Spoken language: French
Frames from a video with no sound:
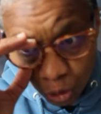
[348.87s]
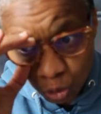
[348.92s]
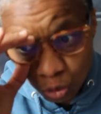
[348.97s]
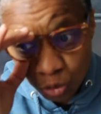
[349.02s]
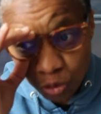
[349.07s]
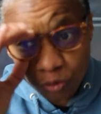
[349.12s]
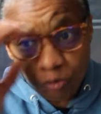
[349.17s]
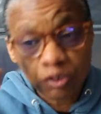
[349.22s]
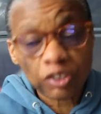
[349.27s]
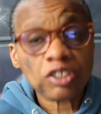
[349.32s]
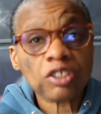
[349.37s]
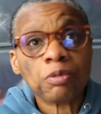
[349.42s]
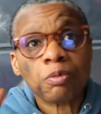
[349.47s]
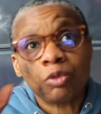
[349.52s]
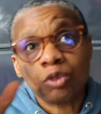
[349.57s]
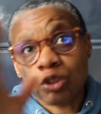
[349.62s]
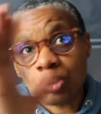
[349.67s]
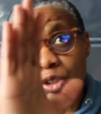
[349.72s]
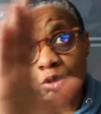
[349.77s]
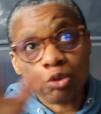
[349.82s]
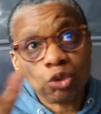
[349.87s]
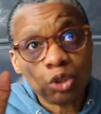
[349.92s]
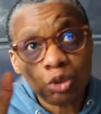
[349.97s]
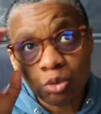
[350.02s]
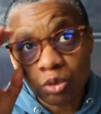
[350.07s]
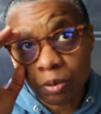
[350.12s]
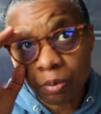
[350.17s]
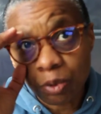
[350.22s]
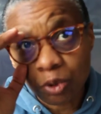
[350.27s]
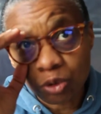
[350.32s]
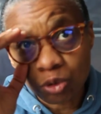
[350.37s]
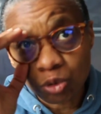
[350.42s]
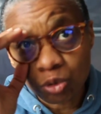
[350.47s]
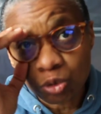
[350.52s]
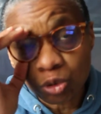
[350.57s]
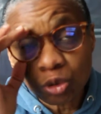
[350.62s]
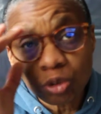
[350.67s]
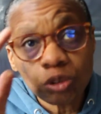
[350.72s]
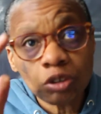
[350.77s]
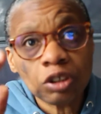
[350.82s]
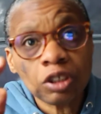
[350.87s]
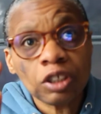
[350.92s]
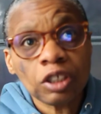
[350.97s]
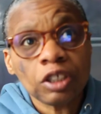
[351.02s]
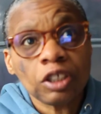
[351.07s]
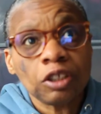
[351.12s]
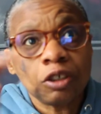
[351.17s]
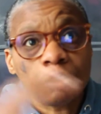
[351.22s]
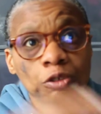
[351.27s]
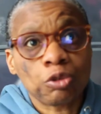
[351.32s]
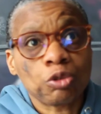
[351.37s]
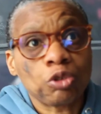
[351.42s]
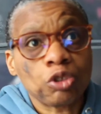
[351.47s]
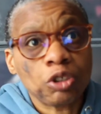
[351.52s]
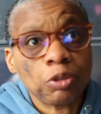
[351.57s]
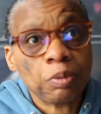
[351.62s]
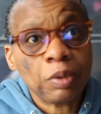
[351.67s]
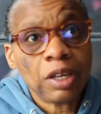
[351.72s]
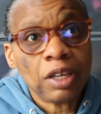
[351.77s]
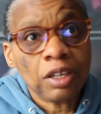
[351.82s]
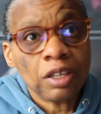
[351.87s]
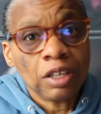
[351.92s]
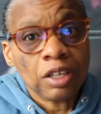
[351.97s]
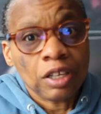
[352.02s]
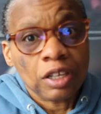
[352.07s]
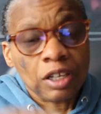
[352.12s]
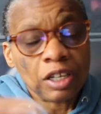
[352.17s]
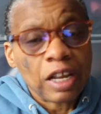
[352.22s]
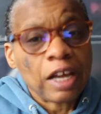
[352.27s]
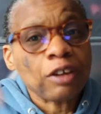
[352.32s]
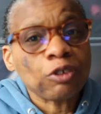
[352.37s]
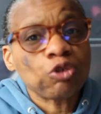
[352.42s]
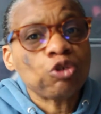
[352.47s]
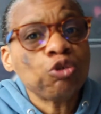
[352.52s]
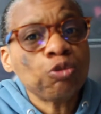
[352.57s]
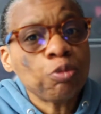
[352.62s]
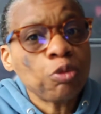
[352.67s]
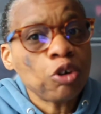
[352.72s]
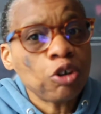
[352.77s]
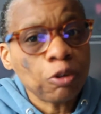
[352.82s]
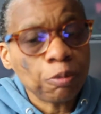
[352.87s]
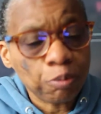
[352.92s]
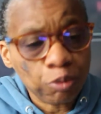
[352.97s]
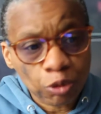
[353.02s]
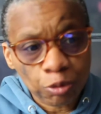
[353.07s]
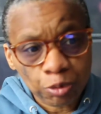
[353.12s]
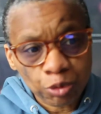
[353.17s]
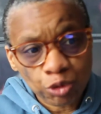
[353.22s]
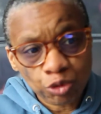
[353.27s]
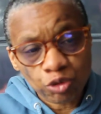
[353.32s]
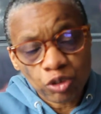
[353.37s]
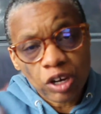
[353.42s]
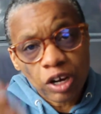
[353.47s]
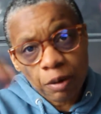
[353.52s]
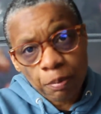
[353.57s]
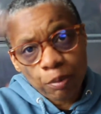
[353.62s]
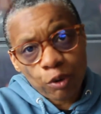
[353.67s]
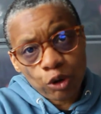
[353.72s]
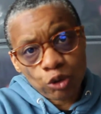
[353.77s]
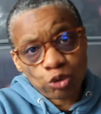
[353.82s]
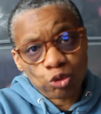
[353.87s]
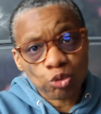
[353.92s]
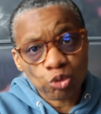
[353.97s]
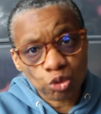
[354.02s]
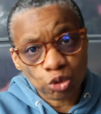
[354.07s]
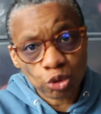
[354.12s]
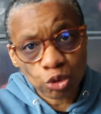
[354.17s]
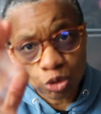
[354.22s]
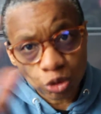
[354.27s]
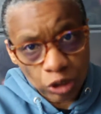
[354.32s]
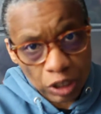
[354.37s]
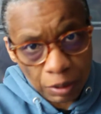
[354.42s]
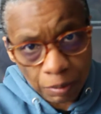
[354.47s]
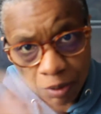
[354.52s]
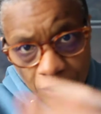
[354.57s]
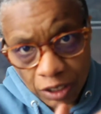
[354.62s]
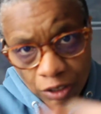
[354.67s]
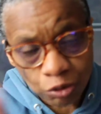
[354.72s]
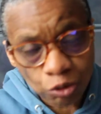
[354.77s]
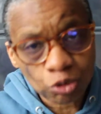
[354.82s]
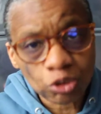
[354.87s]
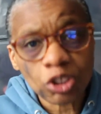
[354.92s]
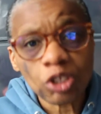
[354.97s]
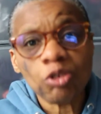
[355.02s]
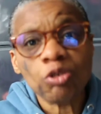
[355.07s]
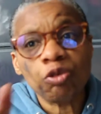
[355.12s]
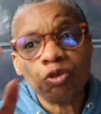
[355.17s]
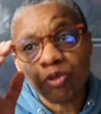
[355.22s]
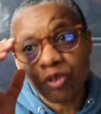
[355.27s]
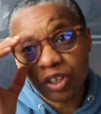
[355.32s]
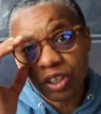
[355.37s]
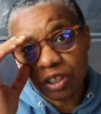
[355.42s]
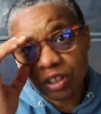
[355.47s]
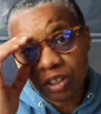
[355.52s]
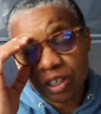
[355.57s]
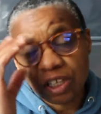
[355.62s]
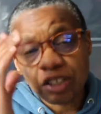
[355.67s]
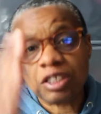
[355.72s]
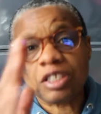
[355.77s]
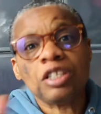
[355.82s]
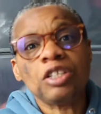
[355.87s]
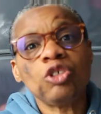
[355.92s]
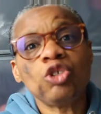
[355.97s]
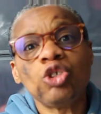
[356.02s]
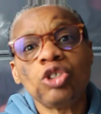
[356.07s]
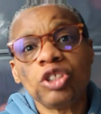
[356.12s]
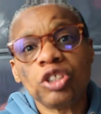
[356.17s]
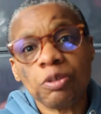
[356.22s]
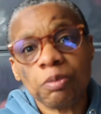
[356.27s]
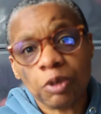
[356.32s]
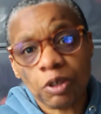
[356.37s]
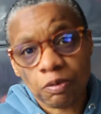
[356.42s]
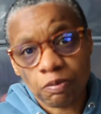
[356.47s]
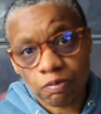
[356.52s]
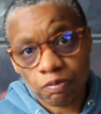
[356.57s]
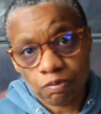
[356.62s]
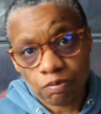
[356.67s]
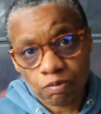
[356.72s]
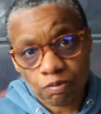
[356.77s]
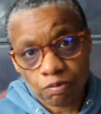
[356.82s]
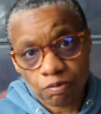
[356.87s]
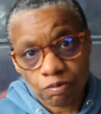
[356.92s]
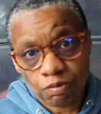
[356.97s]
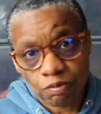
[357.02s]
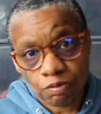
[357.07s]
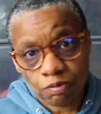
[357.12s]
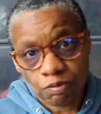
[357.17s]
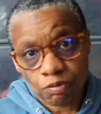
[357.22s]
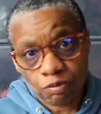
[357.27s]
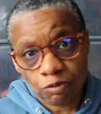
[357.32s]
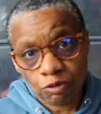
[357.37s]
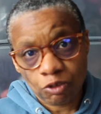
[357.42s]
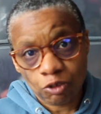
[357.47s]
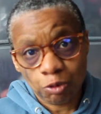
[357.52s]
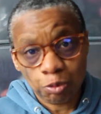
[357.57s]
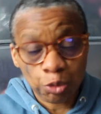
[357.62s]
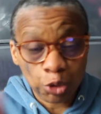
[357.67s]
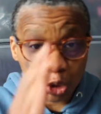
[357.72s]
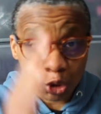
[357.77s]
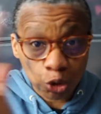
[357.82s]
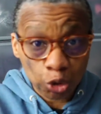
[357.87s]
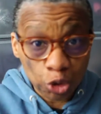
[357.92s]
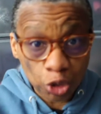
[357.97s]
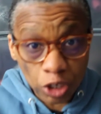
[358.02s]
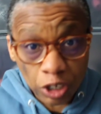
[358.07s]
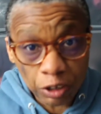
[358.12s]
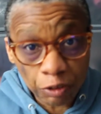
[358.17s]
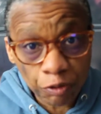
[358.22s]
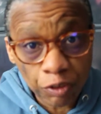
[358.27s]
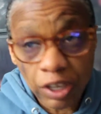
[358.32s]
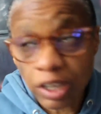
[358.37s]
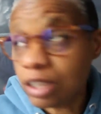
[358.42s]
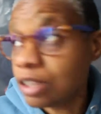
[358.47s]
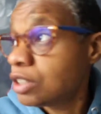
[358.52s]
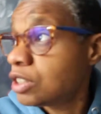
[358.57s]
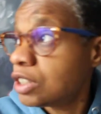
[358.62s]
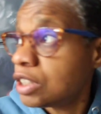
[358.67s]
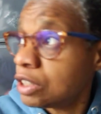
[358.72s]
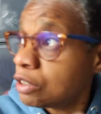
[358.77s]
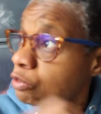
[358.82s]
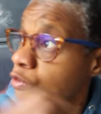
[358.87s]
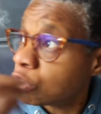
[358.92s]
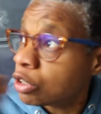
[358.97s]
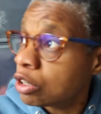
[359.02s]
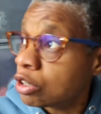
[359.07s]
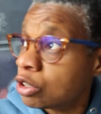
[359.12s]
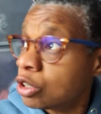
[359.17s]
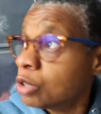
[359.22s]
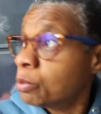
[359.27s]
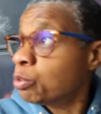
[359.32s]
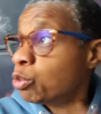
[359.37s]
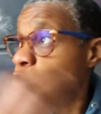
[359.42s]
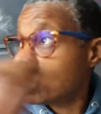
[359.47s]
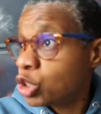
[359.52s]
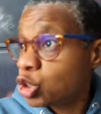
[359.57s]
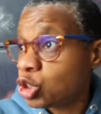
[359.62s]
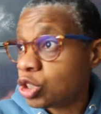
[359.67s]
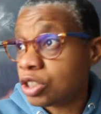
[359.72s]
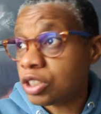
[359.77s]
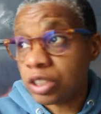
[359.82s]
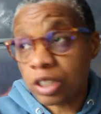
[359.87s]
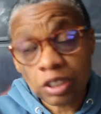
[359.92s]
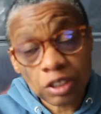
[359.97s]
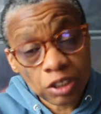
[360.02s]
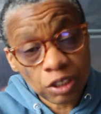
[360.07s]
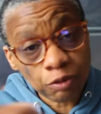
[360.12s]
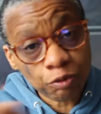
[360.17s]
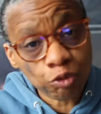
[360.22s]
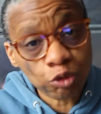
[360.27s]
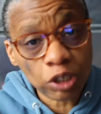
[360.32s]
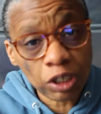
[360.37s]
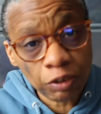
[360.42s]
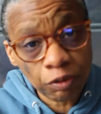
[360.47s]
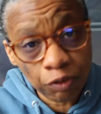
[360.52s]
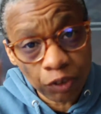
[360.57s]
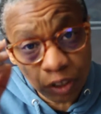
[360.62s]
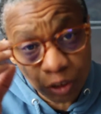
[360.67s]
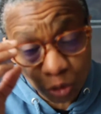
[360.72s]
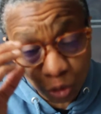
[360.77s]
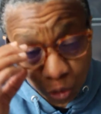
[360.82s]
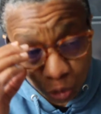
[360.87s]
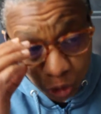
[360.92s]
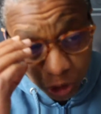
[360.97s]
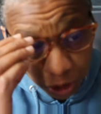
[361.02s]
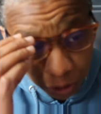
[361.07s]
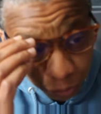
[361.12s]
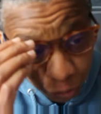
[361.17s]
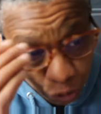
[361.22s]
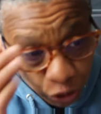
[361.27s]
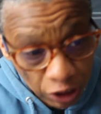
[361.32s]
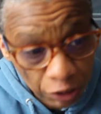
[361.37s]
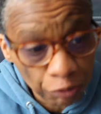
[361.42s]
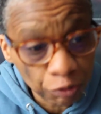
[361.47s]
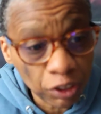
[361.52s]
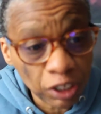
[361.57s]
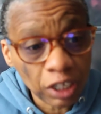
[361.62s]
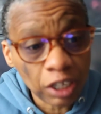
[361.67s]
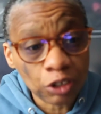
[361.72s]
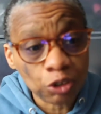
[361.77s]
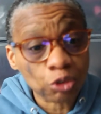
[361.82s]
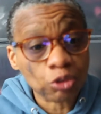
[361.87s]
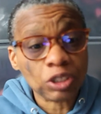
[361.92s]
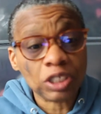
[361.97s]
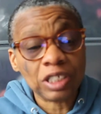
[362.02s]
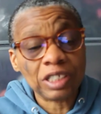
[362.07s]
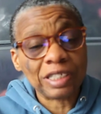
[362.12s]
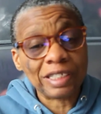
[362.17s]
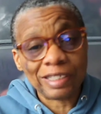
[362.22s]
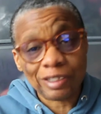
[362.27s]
où effectivement c'est lui qui doit prendre contrôle, entre guillemets, l'argument pour pouvoir prendre contrôle de la manière dont il le fait était légitime. Puisque dans les faits, si vous, hein, pourquoi je dis ça si vous, si vous référez à ce que disent les